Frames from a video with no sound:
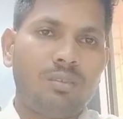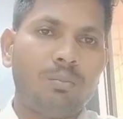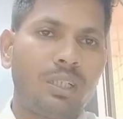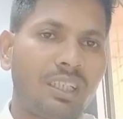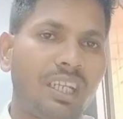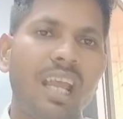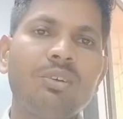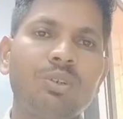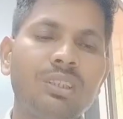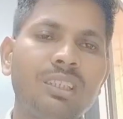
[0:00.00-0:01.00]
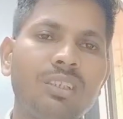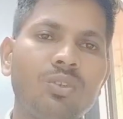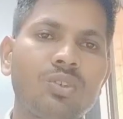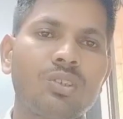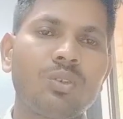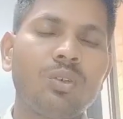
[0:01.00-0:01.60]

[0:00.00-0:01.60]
बकरियाएँ होती हैं दोस्तों